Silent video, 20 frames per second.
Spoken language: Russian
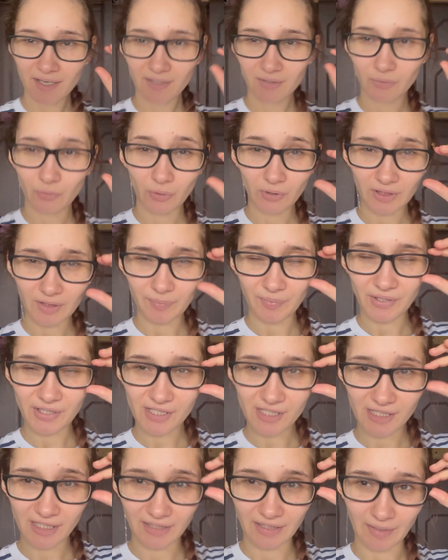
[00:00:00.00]
Только
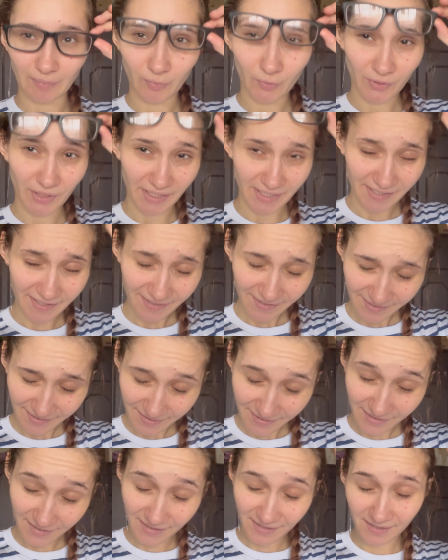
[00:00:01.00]
пришла домой
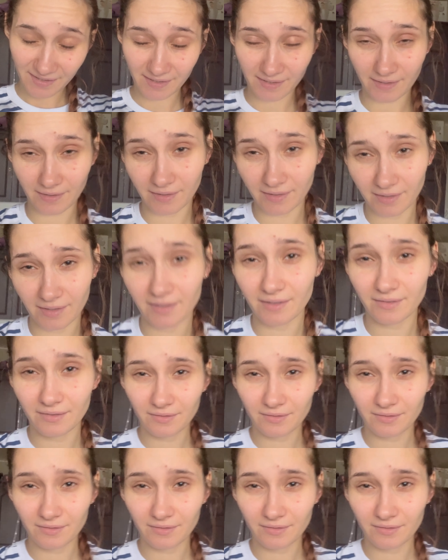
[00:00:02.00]
с